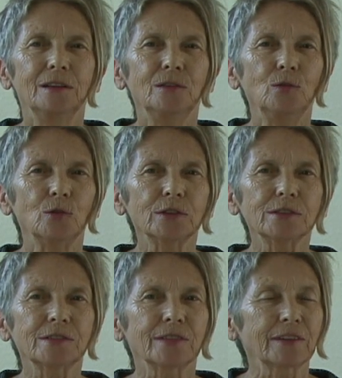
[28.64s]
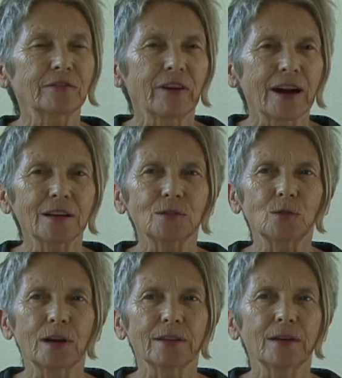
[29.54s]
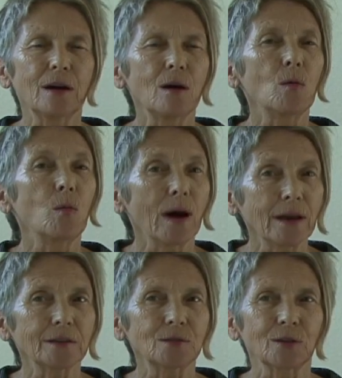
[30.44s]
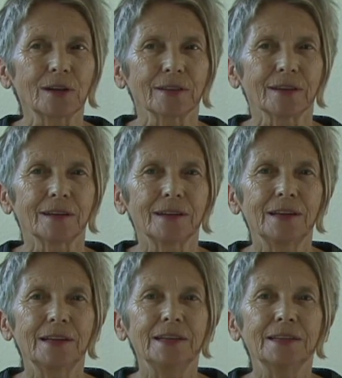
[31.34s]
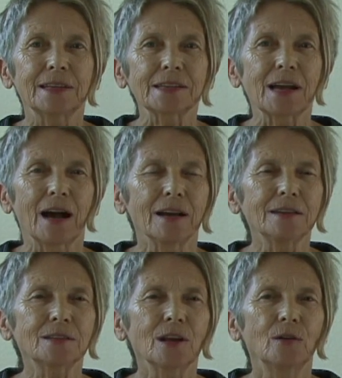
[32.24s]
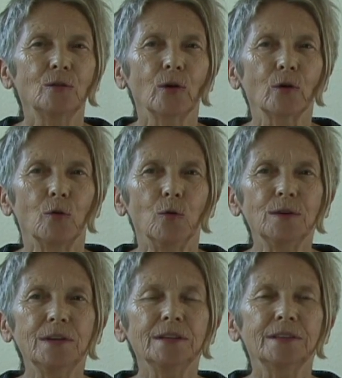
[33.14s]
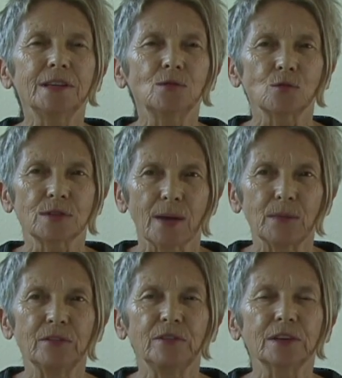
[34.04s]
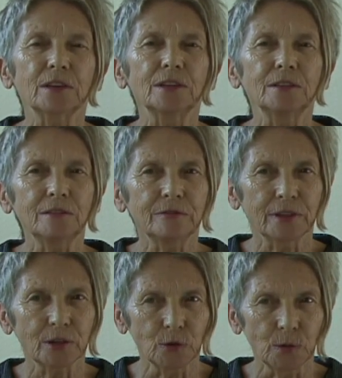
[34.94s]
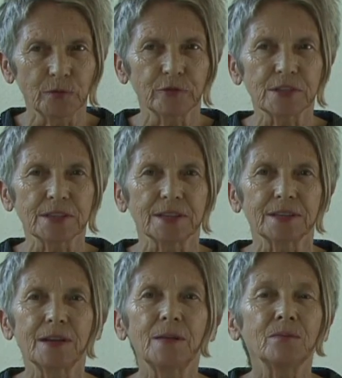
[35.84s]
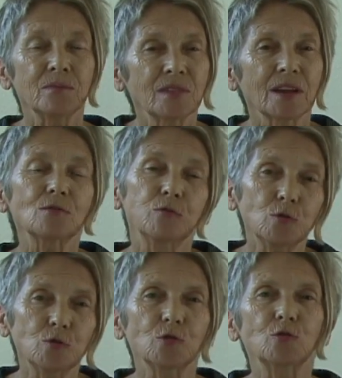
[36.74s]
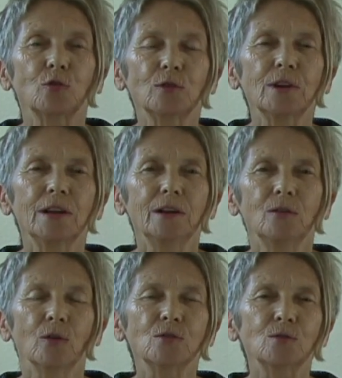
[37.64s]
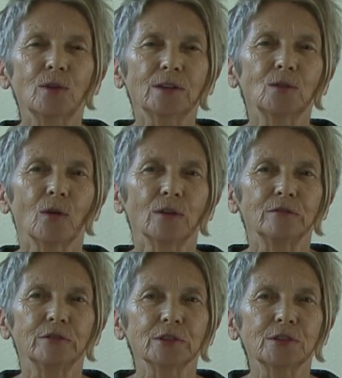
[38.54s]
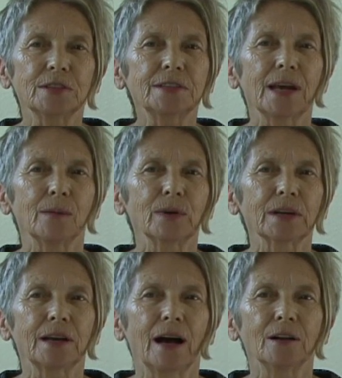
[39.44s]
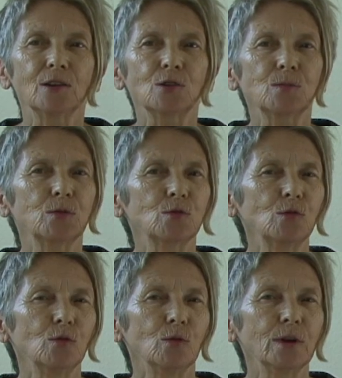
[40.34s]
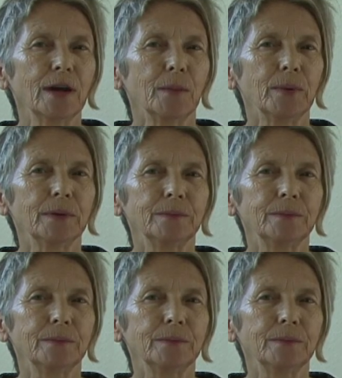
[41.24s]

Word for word: Neurons that fire together, wire together. Das heißt, Neuronen, die zusammenwirken, verknüpfen sich. Das wusste schon 1949 der amerikanische Psychologe Hepp.